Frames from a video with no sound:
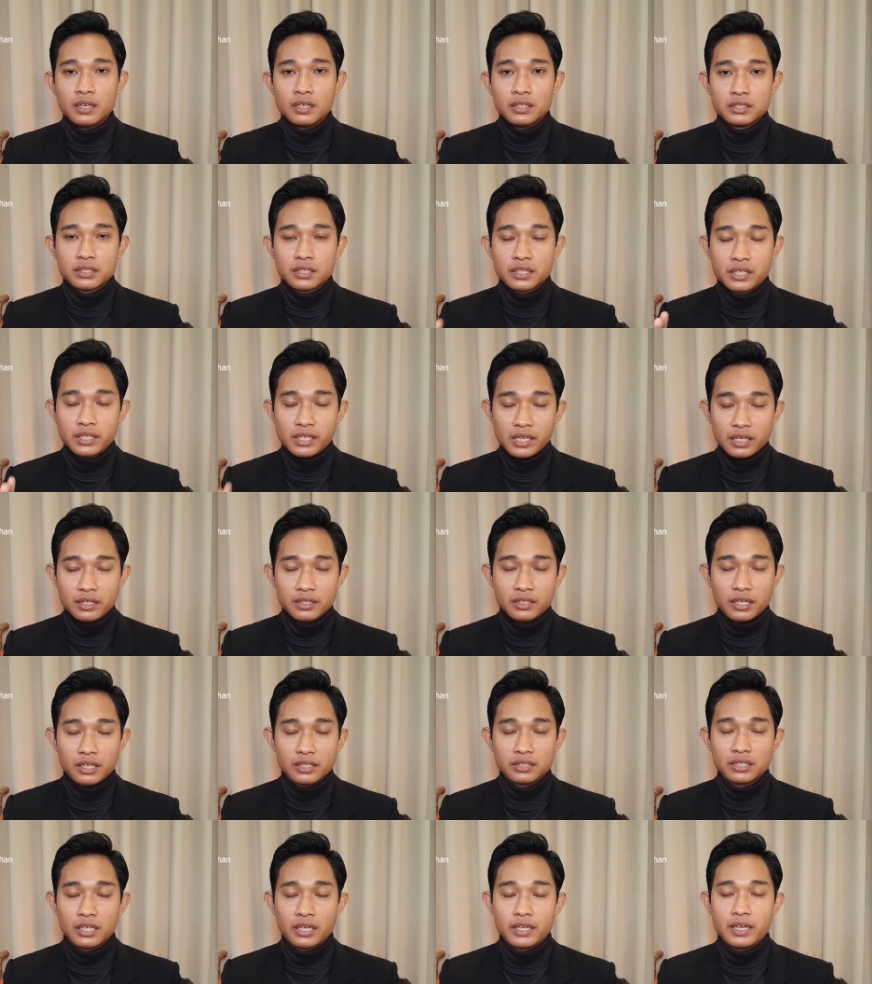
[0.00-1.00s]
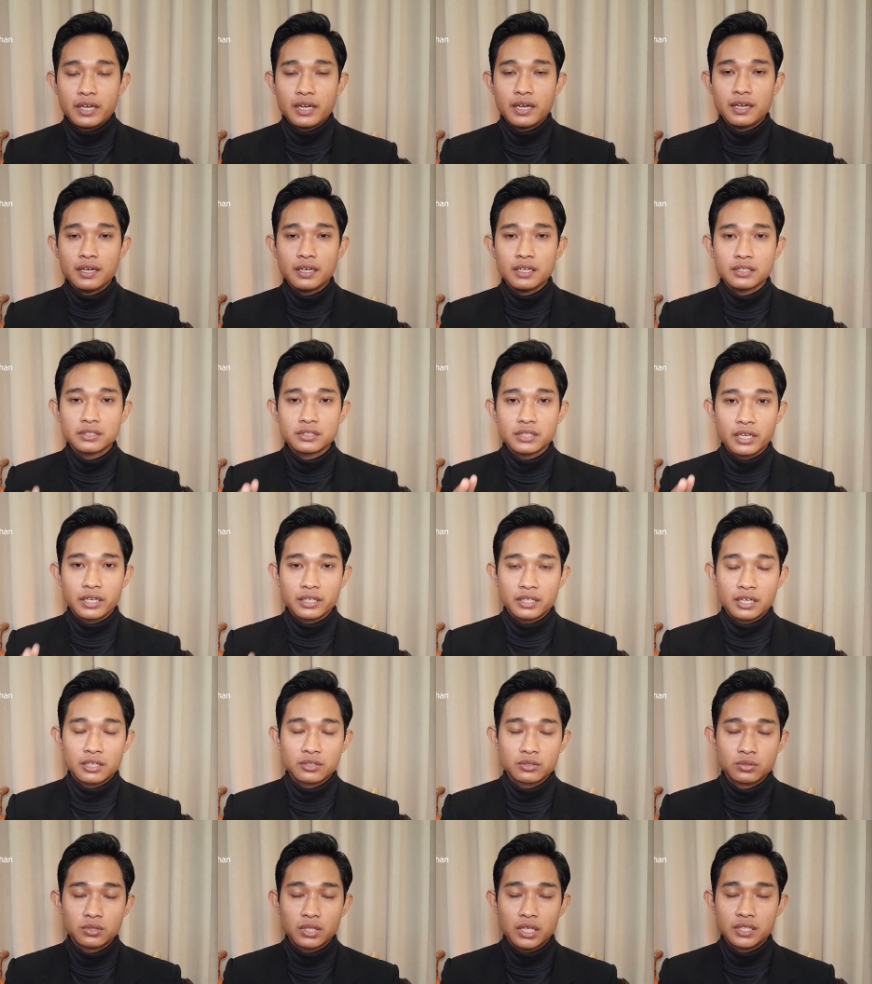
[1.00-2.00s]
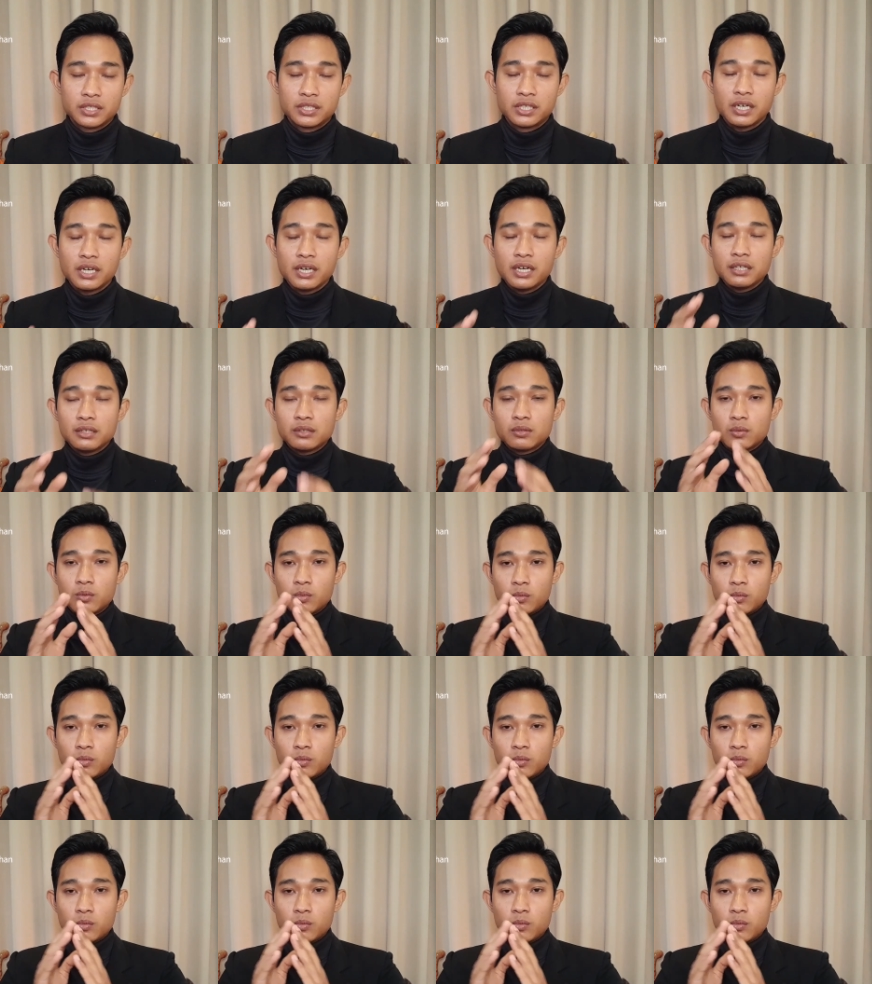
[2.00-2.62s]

Sekian dari saya, saya Kang Sutajat.